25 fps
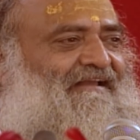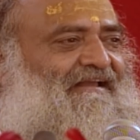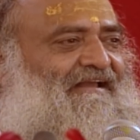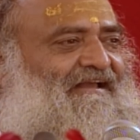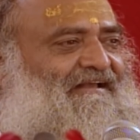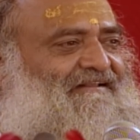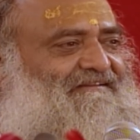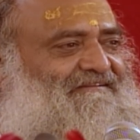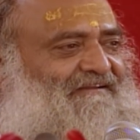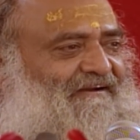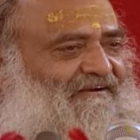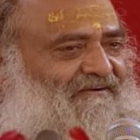
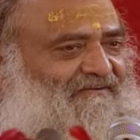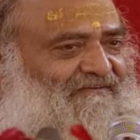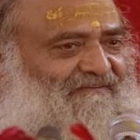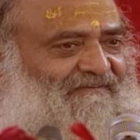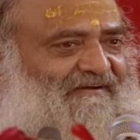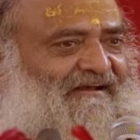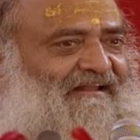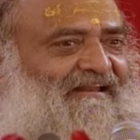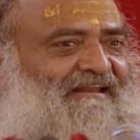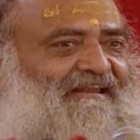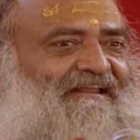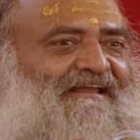ए छड्डो
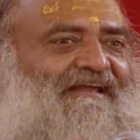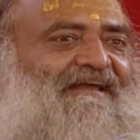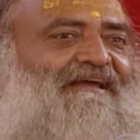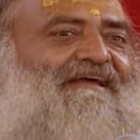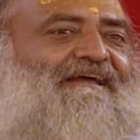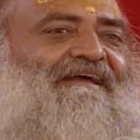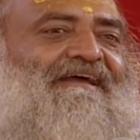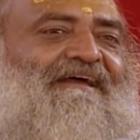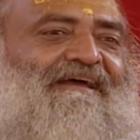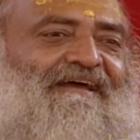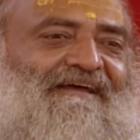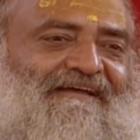गल्ले
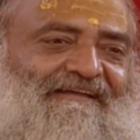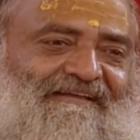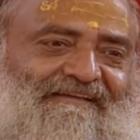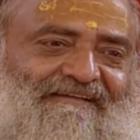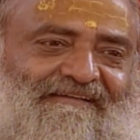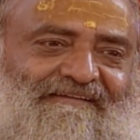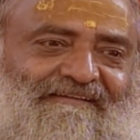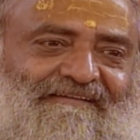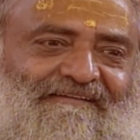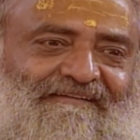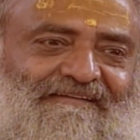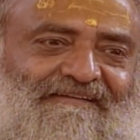
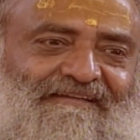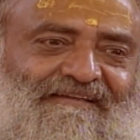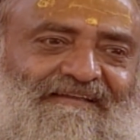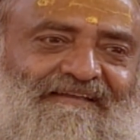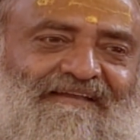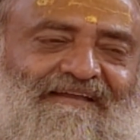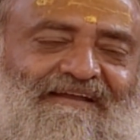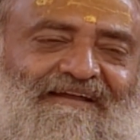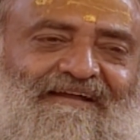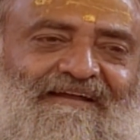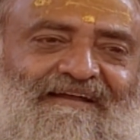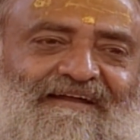
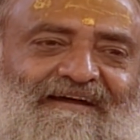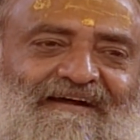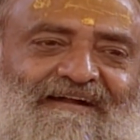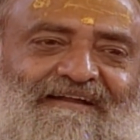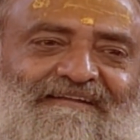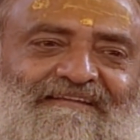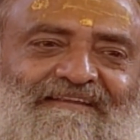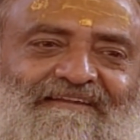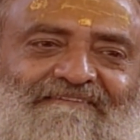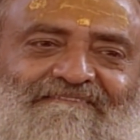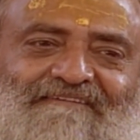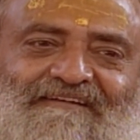
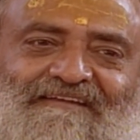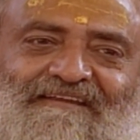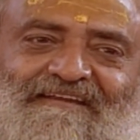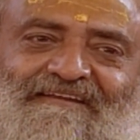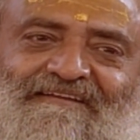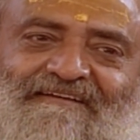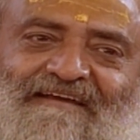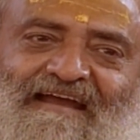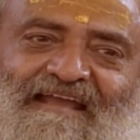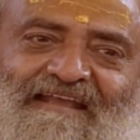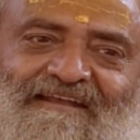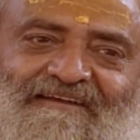हटिन वटिन
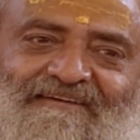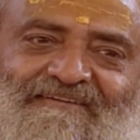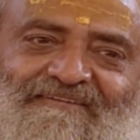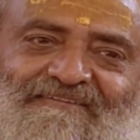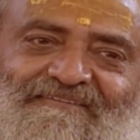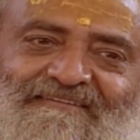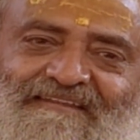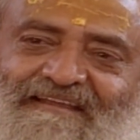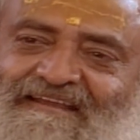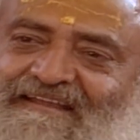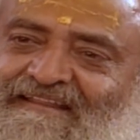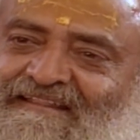का ही करो
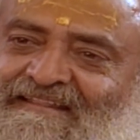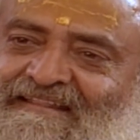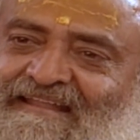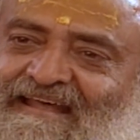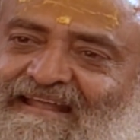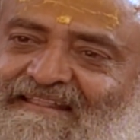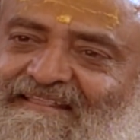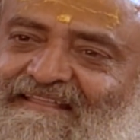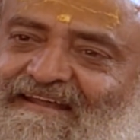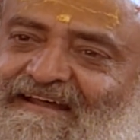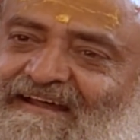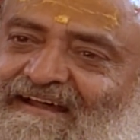थे
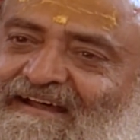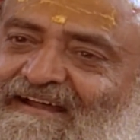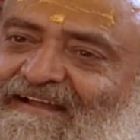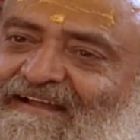अंदाता